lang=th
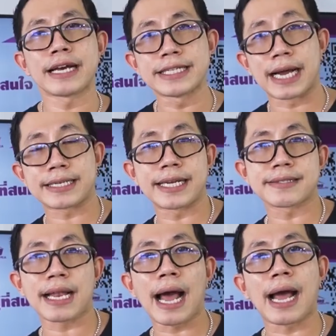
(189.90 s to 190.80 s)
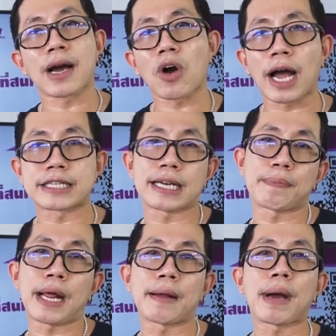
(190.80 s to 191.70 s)
ถ้าอย่างเท s l a ก็อาจจะ
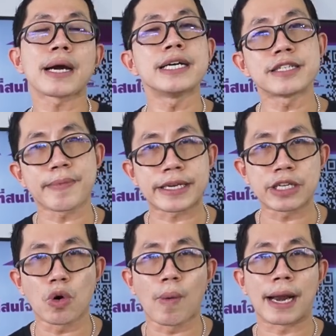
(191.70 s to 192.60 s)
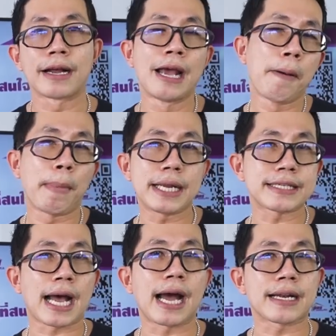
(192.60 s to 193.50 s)
รับได้มากขึ้น 11 กิโลวัตต์ ไม่ได้
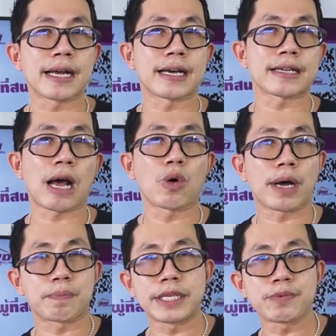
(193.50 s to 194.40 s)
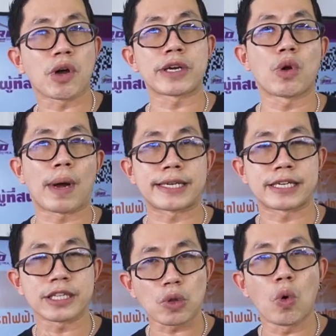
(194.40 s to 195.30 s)
ชาร์จนะะเท่ากับ 22 กิโลวัตต์อ
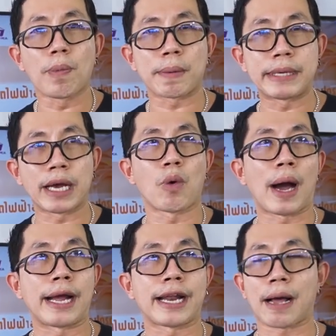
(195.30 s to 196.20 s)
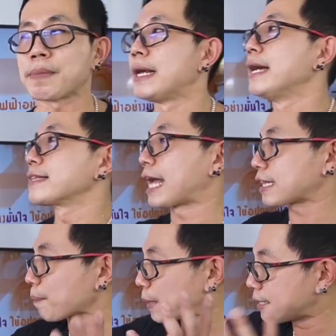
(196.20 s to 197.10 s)
ย่างที่ตู้มันมีเอาไว้นะครับ แต่
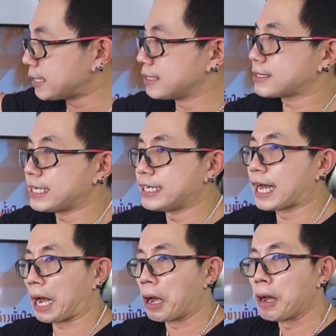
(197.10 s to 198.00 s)
ถ้าเป็น DC เนี่ย